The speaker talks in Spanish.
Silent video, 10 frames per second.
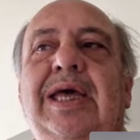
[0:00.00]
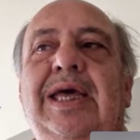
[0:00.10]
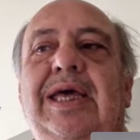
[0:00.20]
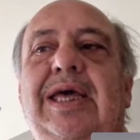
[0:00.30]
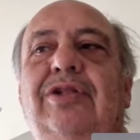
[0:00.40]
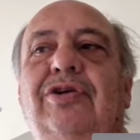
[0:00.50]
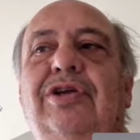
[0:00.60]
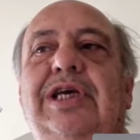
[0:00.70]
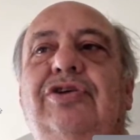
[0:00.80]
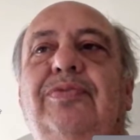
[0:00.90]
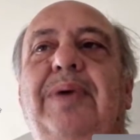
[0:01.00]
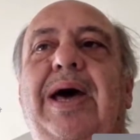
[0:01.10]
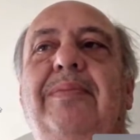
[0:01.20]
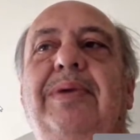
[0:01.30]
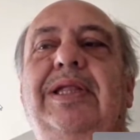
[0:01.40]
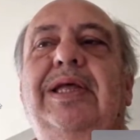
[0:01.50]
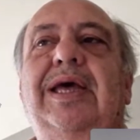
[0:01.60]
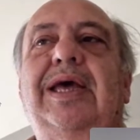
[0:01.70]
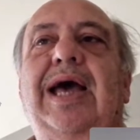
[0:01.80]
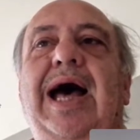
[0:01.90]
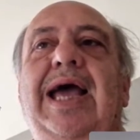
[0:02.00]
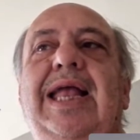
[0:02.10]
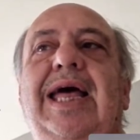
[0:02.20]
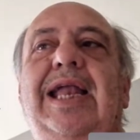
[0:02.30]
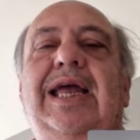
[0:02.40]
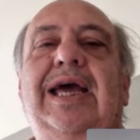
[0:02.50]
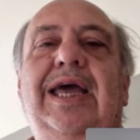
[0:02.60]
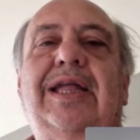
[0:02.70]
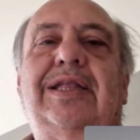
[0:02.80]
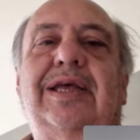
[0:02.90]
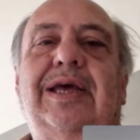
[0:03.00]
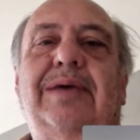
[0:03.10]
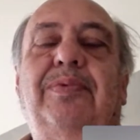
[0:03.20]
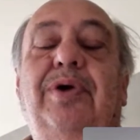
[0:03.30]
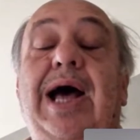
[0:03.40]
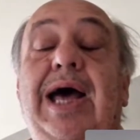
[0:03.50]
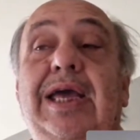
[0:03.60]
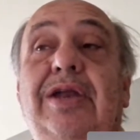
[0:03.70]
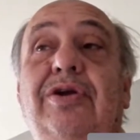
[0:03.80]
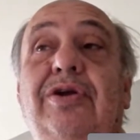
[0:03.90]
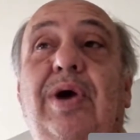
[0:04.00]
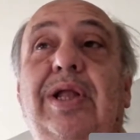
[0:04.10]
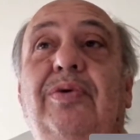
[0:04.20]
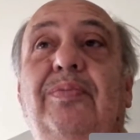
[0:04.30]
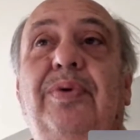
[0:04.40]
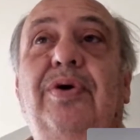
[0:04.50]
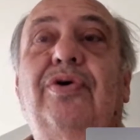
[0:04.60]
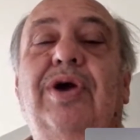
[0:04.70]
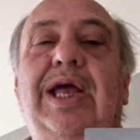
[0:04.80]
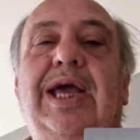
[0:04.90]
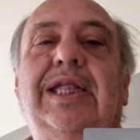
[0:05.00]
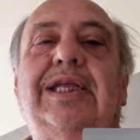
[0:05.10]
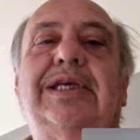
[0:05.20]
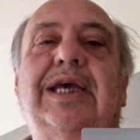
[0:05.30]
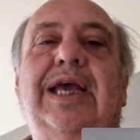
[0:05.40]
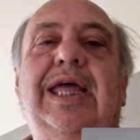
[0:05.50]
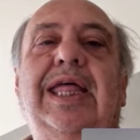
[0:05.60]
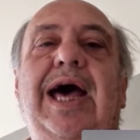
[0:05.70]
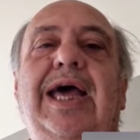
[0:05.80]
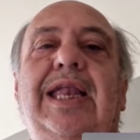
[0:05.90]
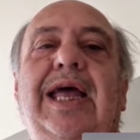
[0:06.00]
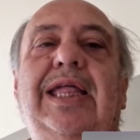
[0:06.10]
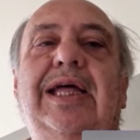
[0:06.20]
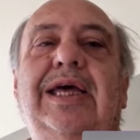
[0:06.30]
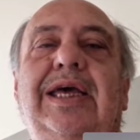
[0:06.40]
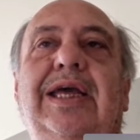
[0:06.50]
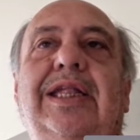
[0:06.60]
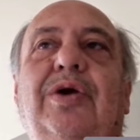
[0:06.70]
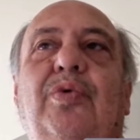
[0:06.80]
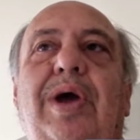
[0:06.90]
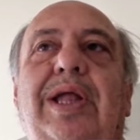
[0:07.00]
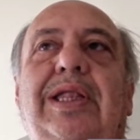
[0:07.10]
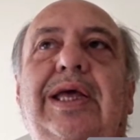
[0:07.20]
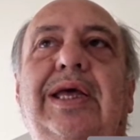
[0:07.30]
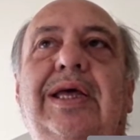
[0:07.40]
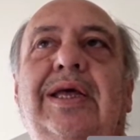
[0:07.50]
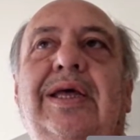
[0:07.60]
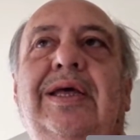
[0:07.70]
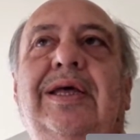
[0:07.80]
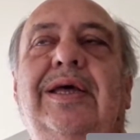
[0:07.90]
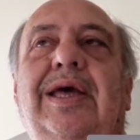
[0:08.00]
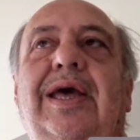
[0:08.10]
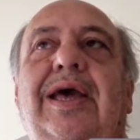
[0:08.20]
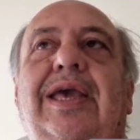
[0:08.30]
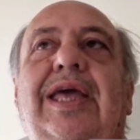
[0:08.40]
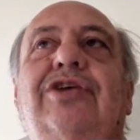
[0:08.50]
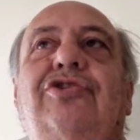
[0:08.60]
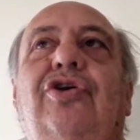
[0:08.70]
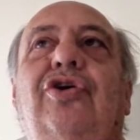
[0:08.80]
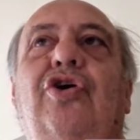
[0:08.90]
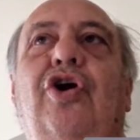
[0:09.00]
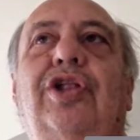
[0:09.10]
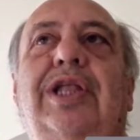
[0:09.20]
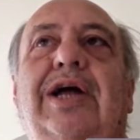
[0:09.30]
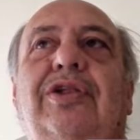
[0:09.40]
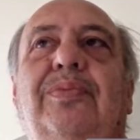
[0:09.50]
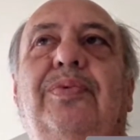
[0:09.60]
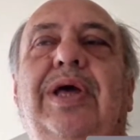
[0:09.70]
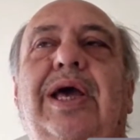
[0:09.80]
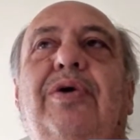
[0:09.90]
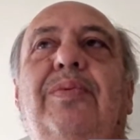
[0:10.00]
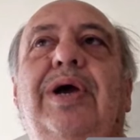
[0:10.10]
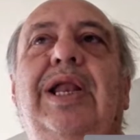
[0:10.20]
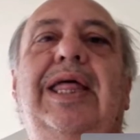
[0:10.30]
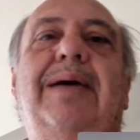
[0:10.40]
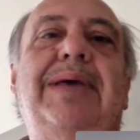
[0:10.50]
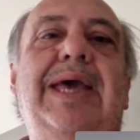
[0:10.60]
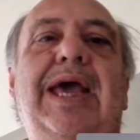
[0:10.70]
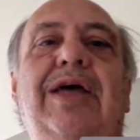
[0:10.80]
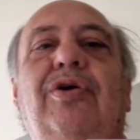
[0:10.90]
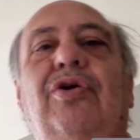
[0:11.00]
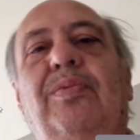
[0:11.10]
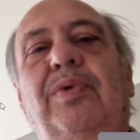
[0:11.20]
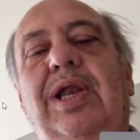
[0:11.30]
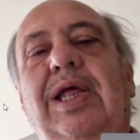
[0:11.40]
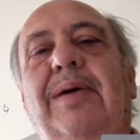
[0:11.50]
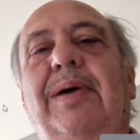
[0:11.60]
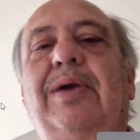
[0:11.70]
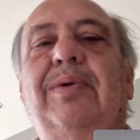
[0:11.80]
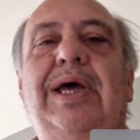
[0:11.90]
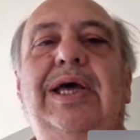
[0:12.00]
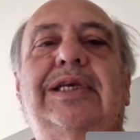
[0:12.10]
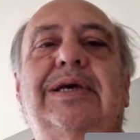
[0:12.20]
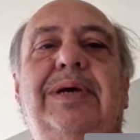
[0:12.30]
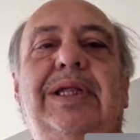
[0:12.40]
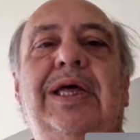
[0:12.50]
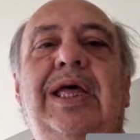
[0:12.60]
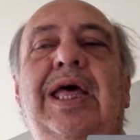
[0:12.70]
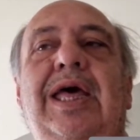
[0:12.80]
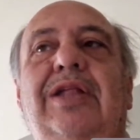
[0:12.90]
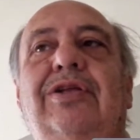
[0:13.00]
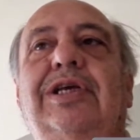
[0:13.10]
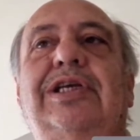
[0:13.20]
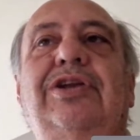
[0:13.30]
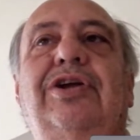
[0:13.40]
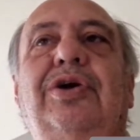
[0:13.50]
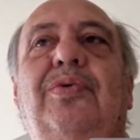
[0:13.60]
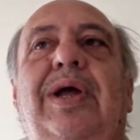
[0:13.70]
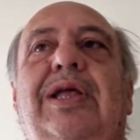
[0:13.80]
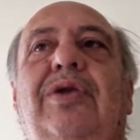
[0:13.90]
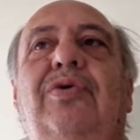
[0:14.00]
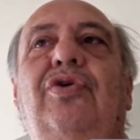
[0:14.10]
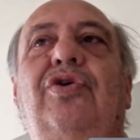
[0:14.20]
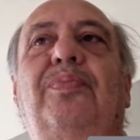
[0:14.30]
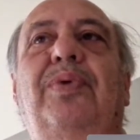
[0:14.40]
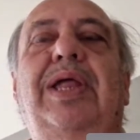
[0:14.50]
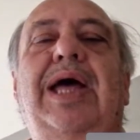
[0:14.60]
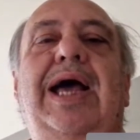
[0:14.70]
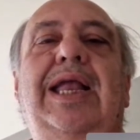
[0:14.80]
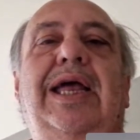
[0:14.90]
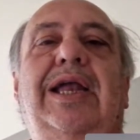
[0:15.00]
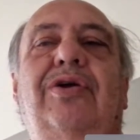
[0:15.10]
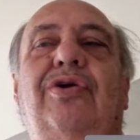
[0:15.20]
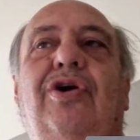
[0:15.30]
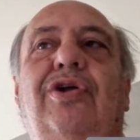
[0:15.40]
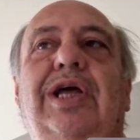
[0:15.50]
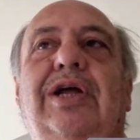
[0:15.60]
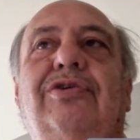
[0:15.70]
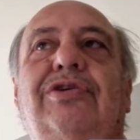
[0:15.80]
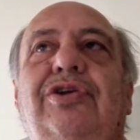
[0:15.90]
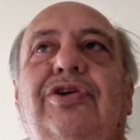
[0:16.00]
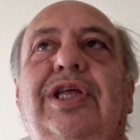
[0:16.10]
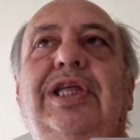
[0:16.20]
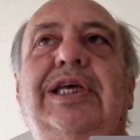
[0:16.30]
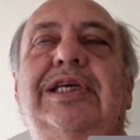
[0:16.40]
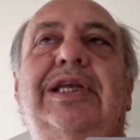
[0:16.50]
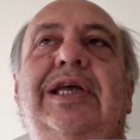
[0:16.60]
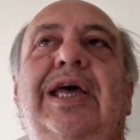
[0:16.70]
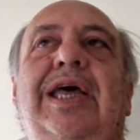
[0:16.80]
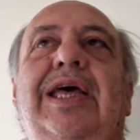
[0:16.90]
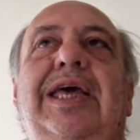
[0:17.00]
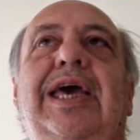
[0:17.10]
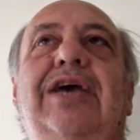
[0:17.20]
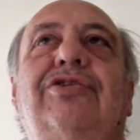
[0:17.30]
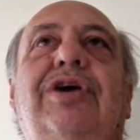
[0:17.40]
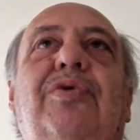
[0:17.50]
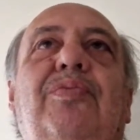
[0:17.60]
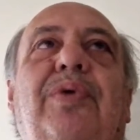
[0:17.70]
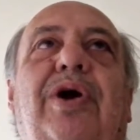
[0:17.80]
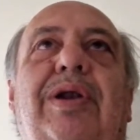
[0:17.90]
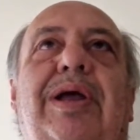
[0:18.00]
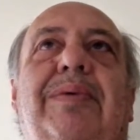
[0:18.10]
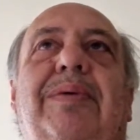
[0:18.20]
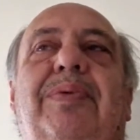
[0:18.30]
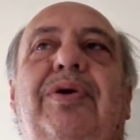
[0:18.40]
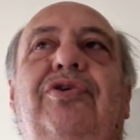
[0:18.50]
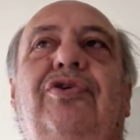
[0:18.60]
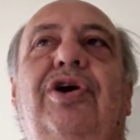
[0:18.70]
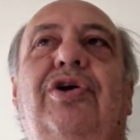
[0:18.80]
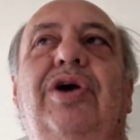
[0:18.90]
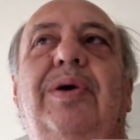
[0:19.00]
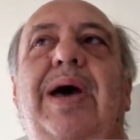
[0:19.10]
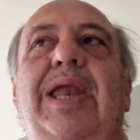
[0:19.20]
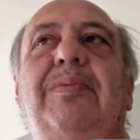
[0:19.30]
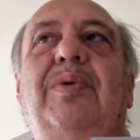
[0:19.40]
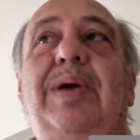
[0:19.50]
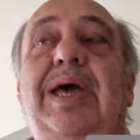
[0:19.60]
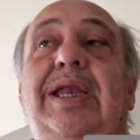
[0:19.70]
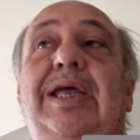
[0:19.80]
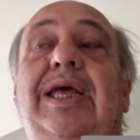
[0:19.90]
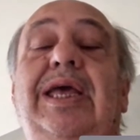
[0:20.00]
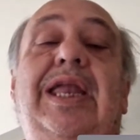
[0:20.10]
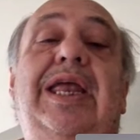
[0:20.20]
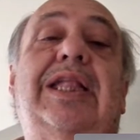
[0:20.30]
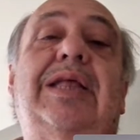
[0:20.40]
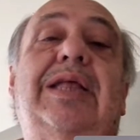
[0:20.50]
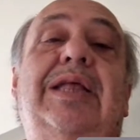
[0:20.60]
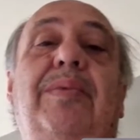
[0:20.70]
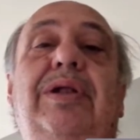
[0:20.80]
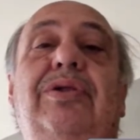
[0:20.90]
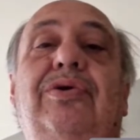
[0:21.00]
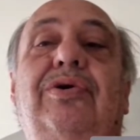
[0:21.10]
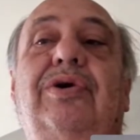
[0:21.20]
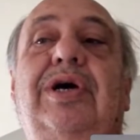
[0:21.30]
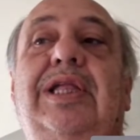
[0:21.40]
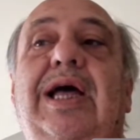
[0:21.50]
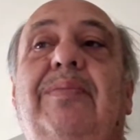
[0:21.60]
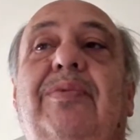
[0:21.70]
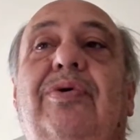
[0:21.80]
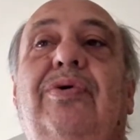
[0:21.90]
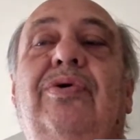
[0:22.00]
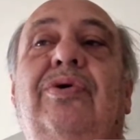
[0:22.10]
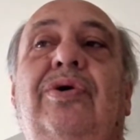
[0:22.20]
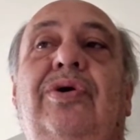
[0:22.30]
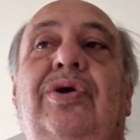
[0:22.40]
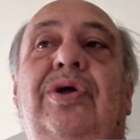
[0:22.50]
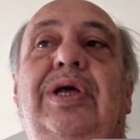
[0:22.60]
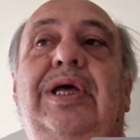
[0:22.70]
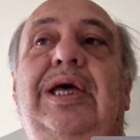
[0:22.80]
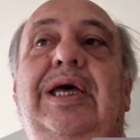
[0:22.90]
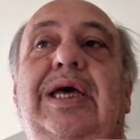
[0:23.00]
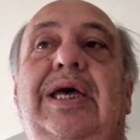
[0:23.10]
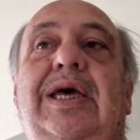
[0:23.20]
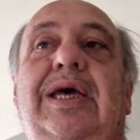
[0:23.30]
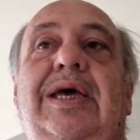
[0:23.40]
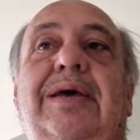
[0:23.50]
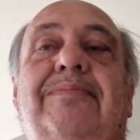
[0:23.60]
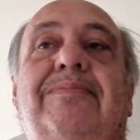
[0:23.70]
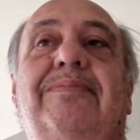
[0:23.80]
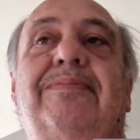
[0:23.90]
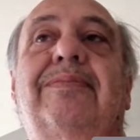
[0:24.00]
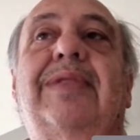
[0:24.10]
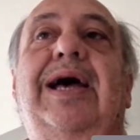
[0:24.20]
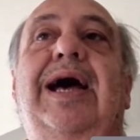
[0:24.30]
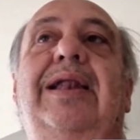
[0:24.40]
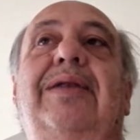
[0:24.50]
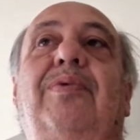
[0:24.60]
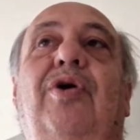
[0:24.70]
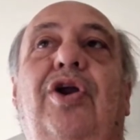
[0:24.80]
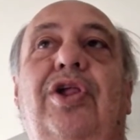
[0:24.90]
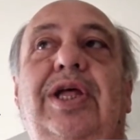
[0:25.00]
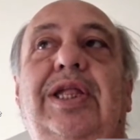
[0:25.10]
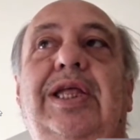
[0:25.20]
Entonces eso permite aislar a la gente. Por ahí nos cuesta un poco que la gente se quede aislada y que te cuente eh, quiénes son los contactos, porque es como que le da miedo, como que le da vergüenza, ¿viste? Entonces si no te cuentan uno no puede aislar a los contactos si no te dicen. Y eso es un problema, pero yo creo que venimos bien y en este momento estamos eh, al borde de